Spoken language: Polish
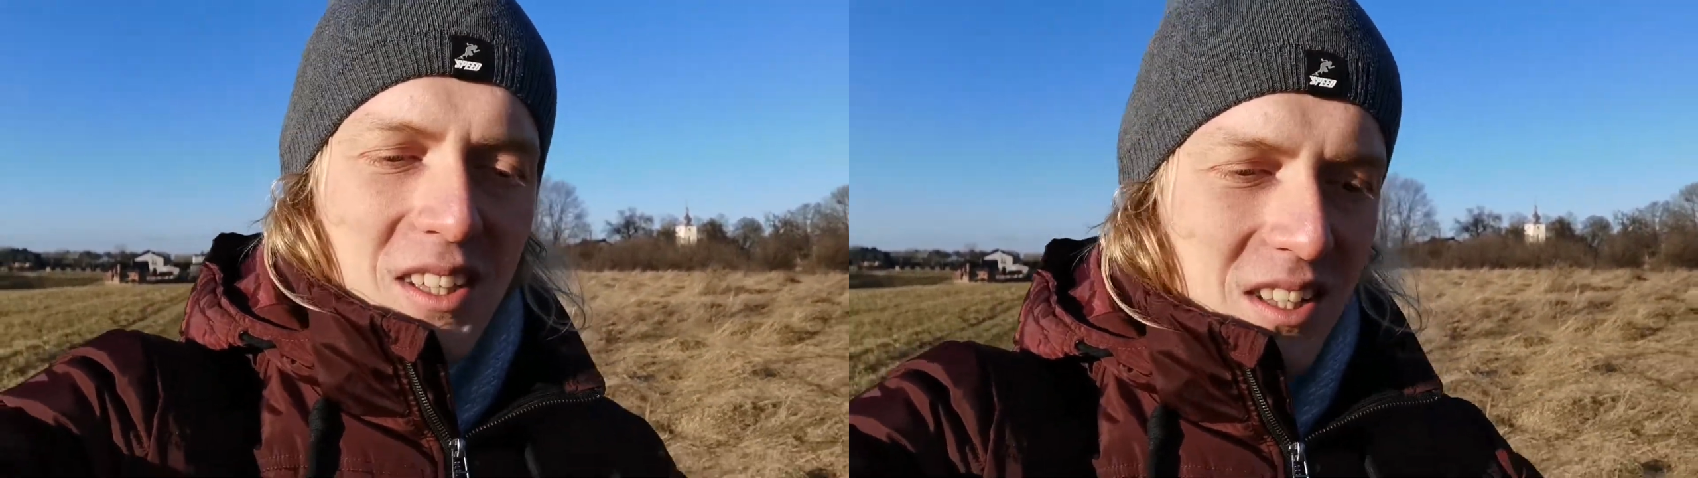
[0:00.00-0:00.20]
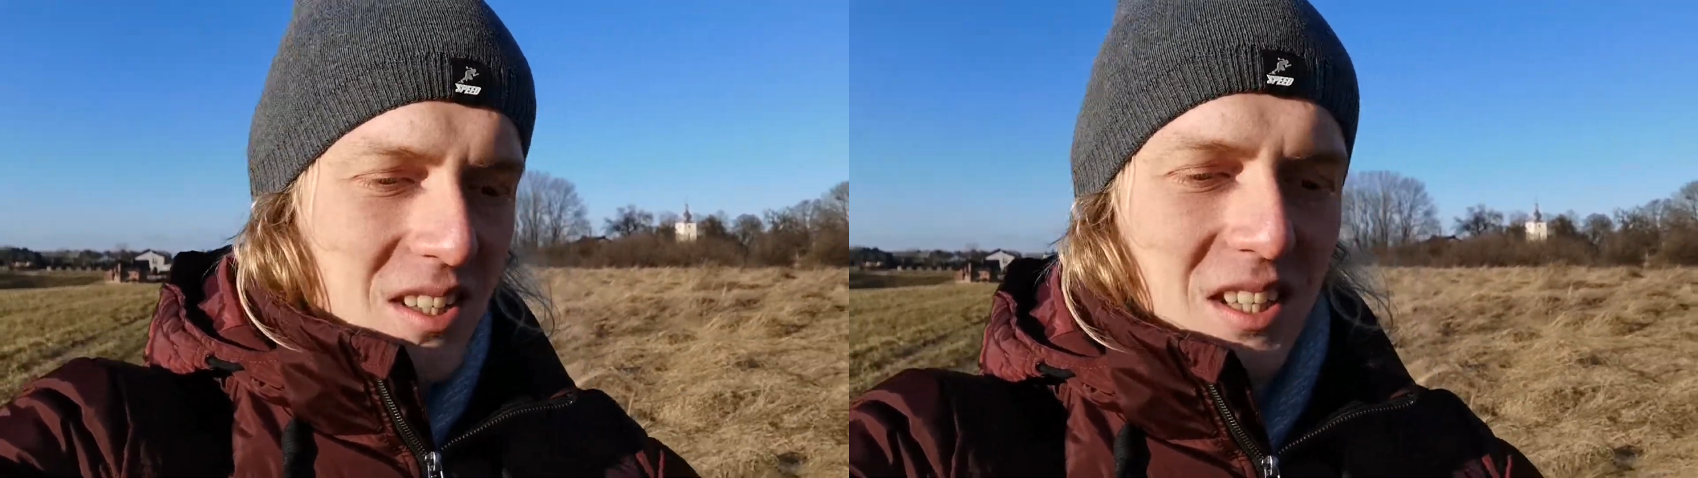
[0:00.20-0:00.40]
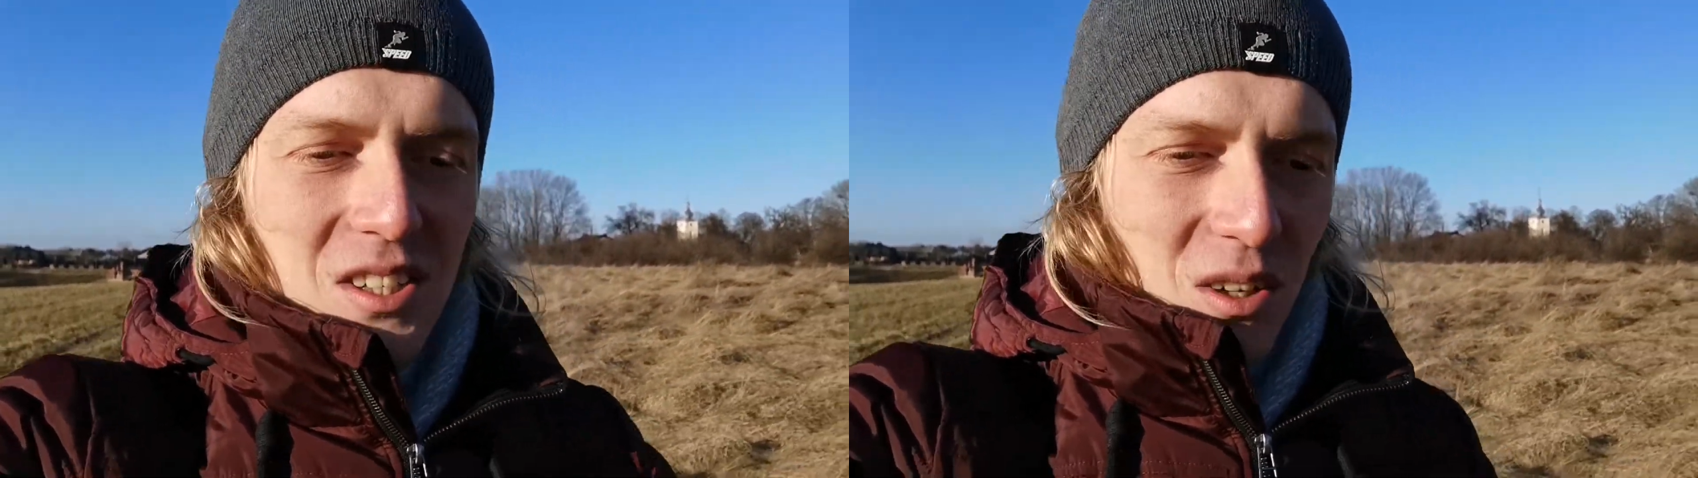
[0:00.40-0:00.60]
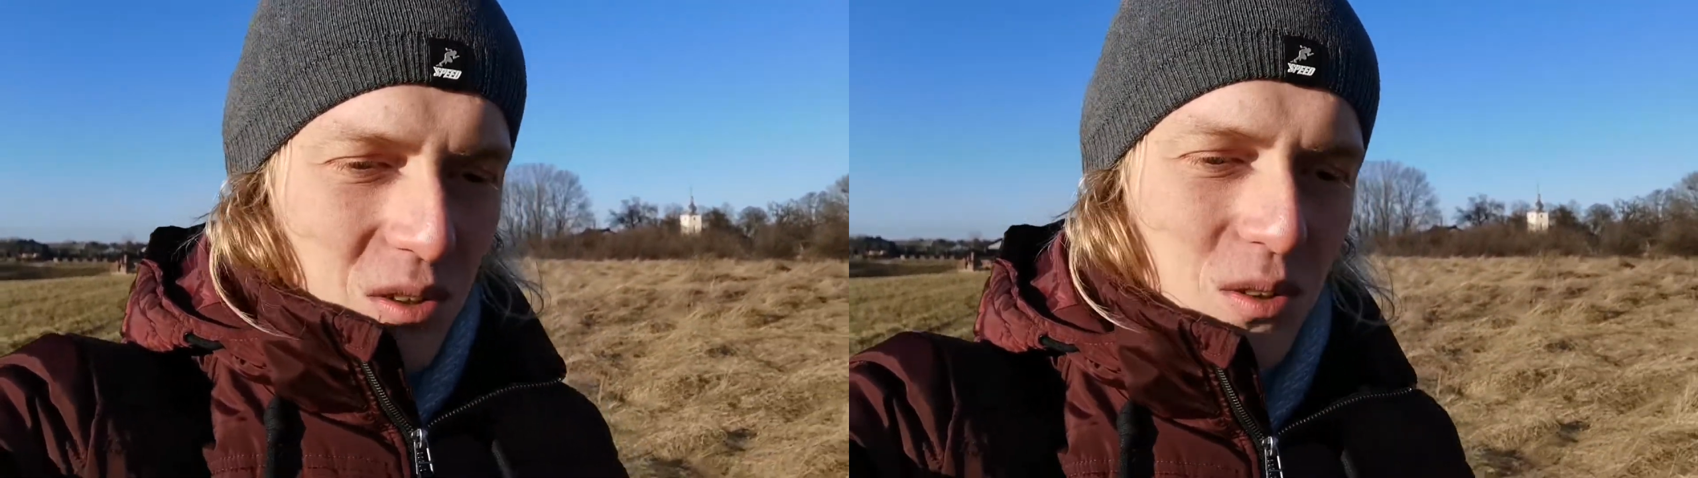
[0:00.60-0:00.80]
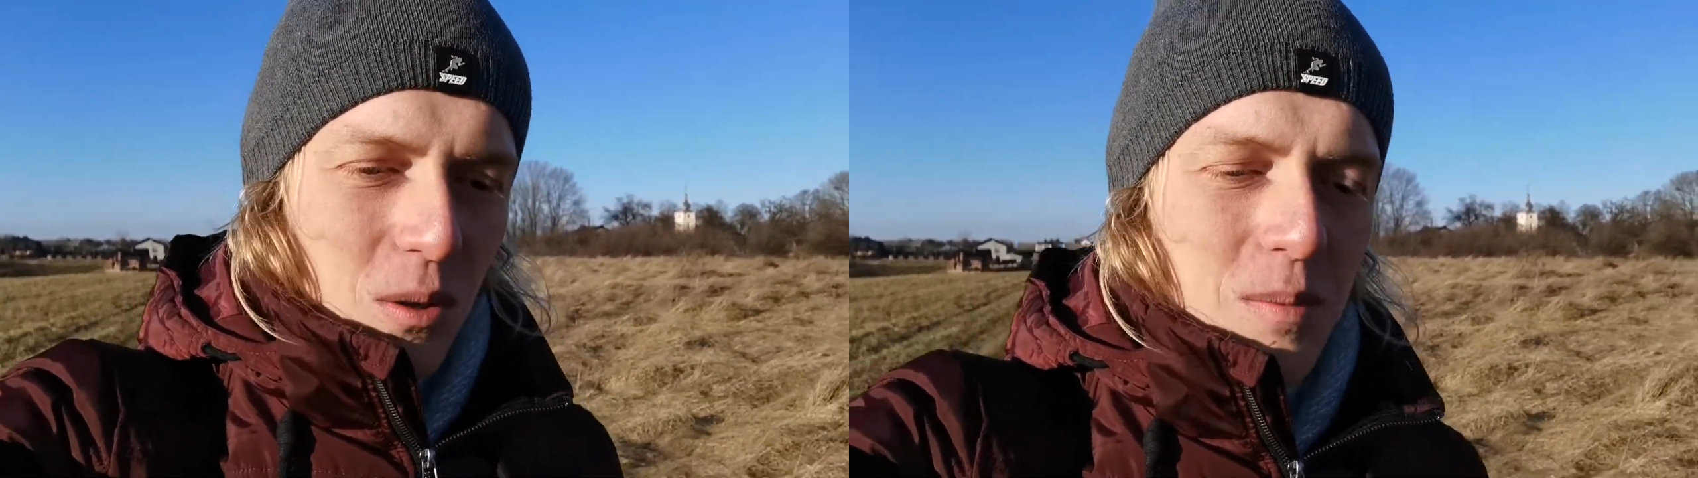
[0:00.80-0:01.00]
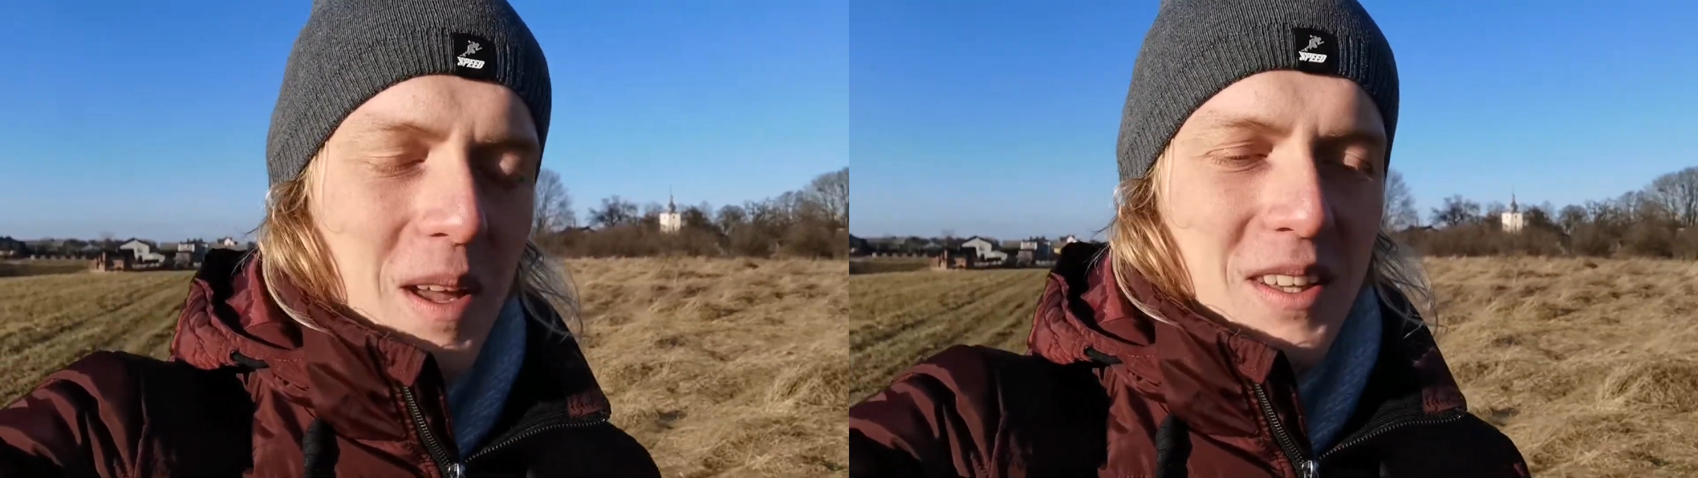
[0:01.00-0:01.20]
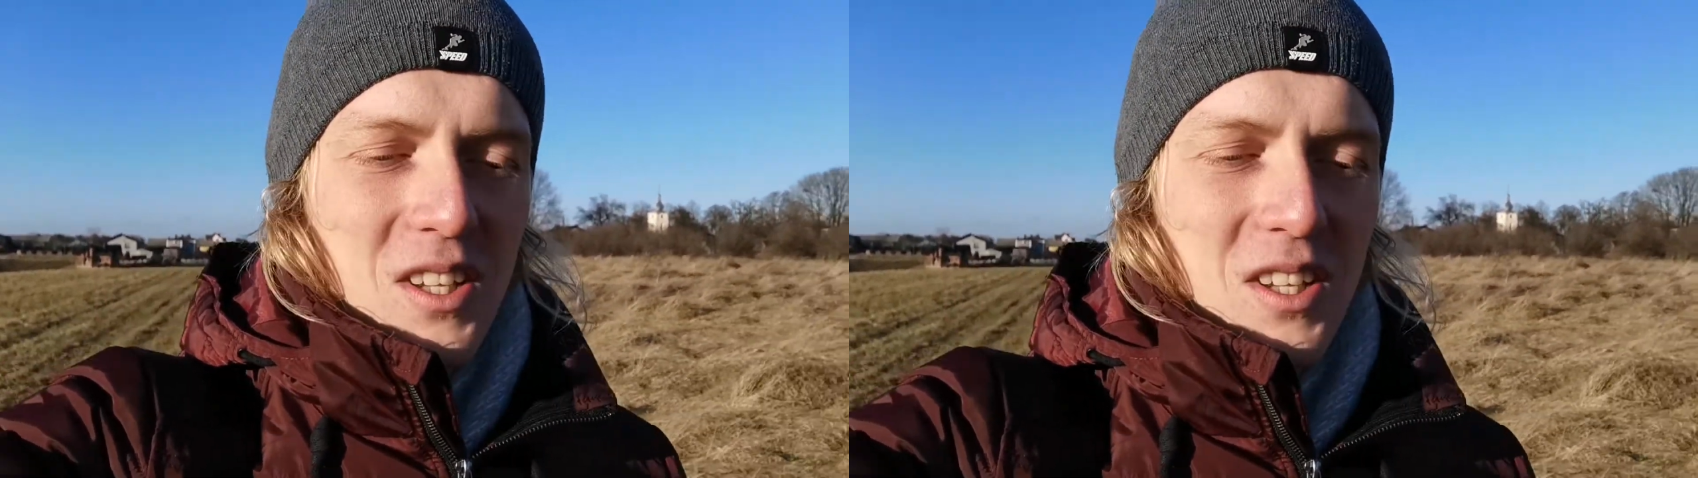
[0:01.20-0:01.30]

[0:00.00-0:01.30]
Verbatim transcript: też, też o sobie,